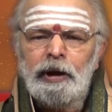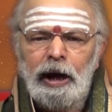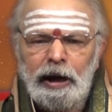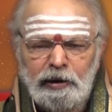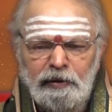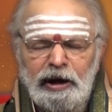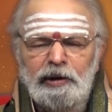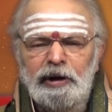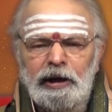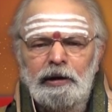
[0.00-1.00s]
ఆ
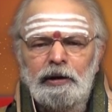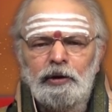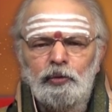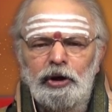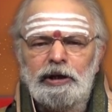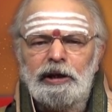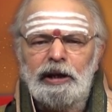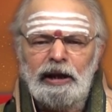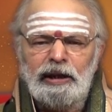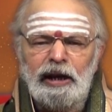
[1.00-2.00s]
రకమైనటువంటి కొన్ని
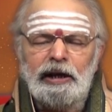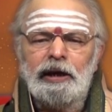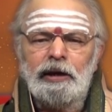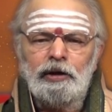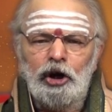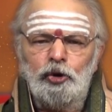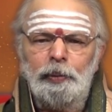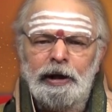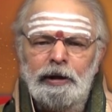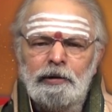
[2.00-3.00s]
సిద్ధాంతాలకి
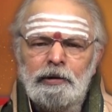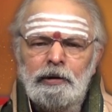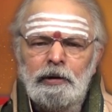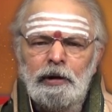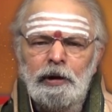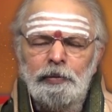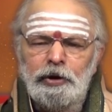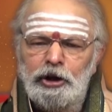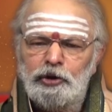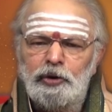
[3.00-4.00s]
కట్టుబడి మీరు
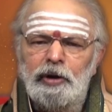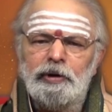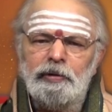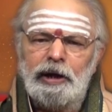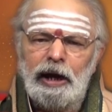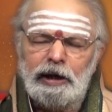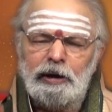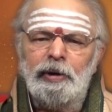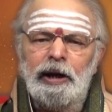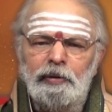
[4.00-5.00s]
చేస్తున్నటువంటి
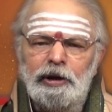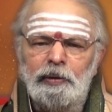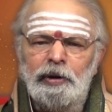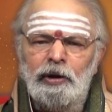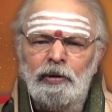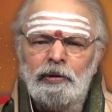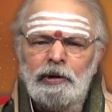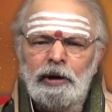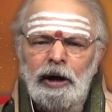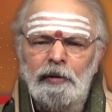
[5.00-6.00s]
కార్యక్రమాలు ఏవైతే ఉన్నాయో
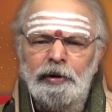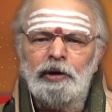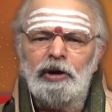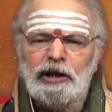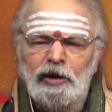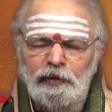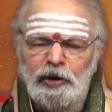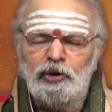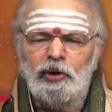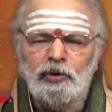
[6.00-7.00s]
అవన్నీ కూడా
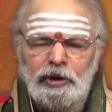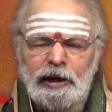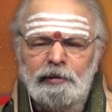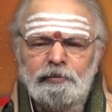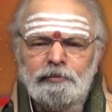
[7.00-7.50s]
సఫలీకృతం అవుతాయి